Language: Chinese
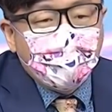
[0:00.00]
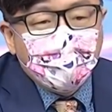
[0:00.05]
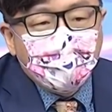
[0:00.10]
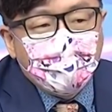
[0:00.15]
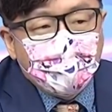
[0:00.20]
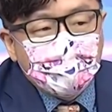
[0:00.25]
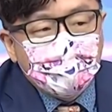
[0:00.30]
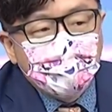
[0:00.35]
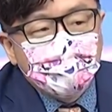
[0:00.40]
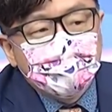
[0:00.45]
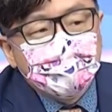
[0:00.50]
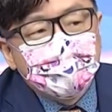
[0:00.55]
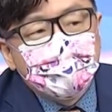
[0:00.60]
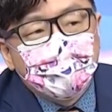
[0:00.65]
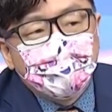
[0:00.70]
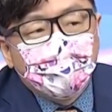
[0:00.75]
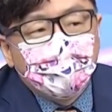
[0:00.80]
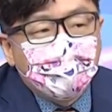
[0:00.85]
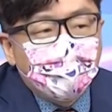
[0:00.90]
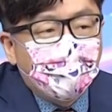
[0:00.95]
谩骂，说这
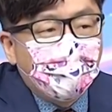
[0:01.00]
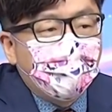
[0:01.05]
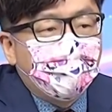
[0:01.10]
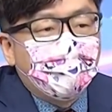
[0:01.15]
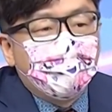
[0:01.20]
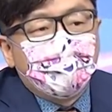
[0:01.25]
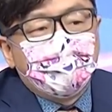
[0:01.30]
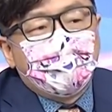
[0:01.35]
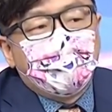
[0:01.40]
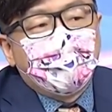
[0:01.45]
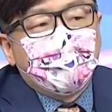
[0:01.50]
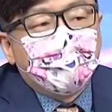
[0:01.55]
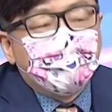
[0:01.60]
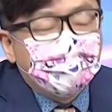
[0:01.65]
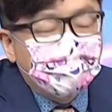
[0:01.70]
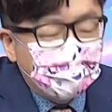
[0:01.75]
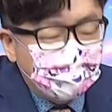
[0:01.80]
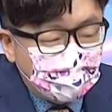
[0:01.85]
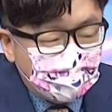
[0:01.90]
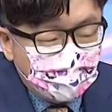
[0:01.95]
些股票会补跌。
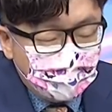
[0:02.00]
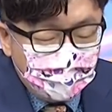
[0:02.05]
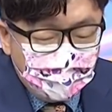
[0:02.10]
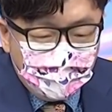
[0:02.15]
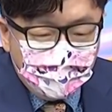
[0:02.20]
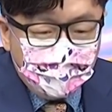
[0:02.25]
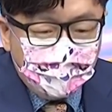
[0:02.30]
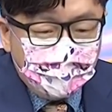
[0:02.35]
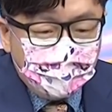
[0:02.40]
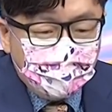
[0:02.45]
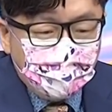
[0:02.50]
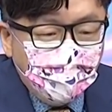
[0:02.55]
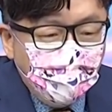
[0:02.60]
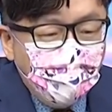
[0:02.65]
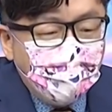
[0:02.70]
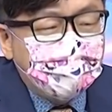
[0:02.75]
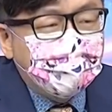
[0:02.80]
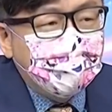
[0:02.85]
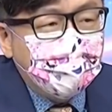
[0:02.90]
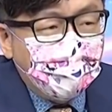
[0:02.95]
如
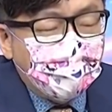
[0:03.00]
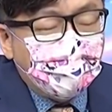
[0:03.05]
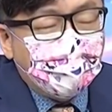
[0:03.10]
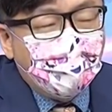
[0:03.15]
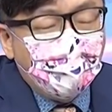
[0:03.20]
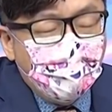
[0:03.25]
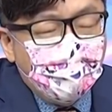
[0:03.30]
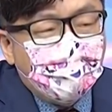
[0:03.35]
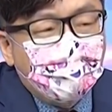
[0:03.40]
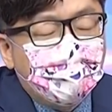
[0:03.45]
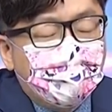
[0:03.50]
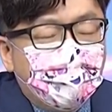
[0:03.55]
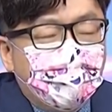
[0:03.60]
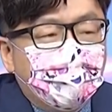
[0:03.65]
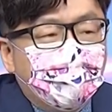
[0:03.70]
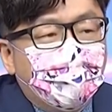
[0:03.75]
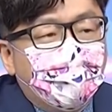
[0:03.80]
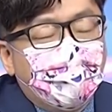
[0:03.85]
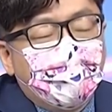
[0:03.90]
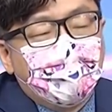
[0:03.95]
果这些股票会补跌
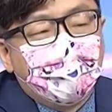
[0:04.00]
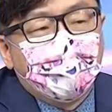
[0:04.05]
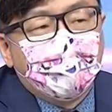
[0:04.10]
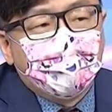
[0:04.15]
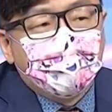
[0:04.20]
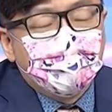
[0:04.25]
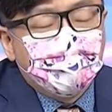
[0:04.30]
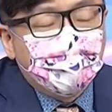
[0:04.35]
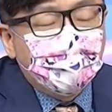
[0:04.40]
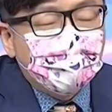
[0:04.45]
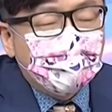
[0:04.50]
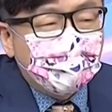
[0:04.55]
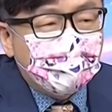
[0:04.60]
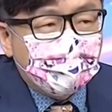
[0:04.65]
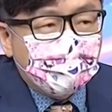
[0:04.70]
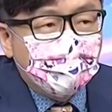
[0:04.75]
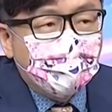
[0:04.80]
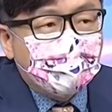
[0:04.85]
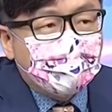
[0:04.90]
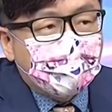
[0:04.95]
的话，哈，如果说
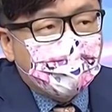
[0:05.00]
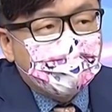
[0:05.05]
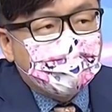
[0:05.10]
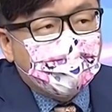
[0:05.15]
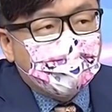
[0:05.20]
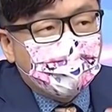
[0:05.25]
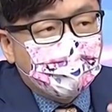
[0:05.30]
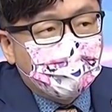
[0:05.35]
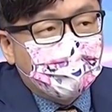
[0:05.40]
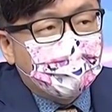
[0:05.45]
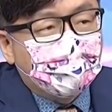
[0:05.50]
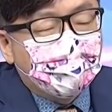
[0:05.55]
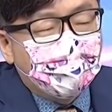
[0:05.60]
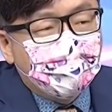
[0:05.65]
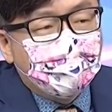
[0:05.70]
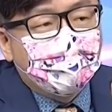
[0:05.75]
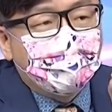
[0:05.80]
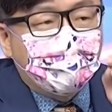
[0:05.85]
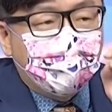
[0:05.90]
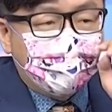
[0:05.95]
所有高档的股票都
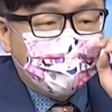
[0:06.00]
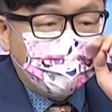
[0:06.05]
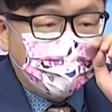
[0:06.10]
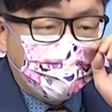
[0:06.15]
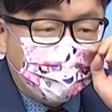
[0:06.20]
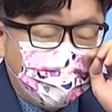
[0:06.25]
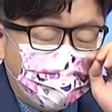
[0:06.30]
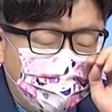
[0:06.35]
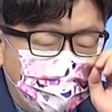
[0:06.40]
会补跌的话，